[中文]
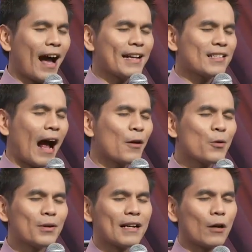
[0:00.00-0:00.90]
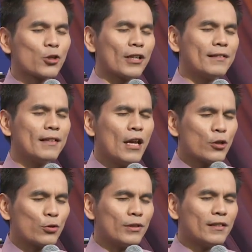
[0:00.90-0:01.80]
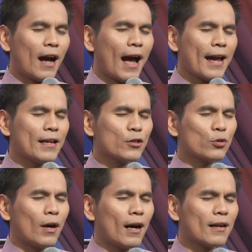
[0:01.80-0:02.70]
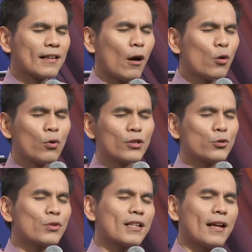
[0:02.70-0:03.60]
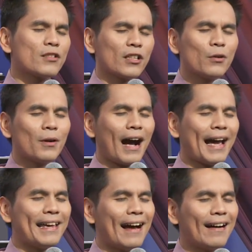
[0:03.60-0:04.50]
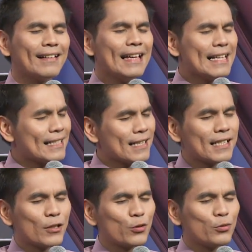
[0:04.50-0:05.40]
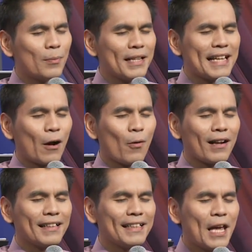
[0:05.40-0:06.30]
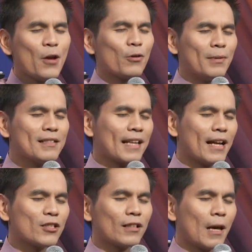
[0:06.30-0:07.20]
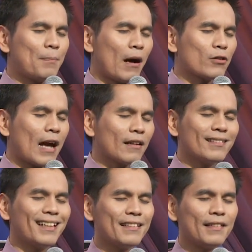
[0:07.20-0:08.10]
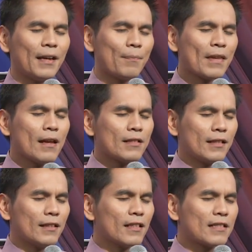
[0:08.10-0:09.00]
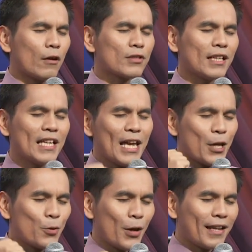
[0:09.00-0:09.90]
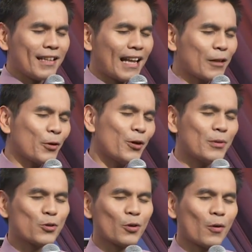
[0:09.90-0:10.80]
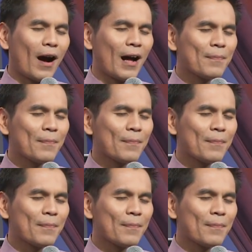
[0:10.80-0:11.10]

长阔高深。主，你的爱，主啊，高过诸山，深过海洋。谢谢主，我们仰望你，我们再一次来饱尝你的恩典。今天的早晨，愿你来对我们说话，